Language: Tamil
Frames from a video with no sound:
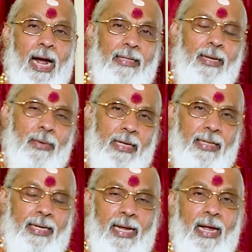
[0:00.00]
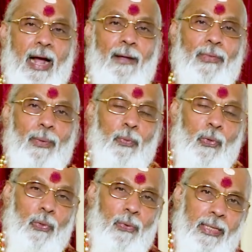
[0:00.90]
அதே மாதிரி அந்த
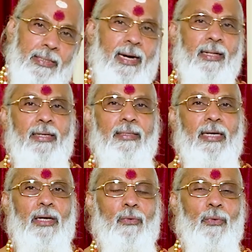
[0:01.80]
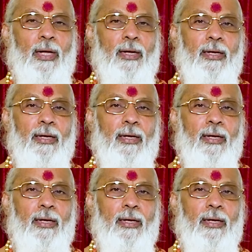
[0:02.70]
பொண்ணோட ஜாதகத்தில் கூட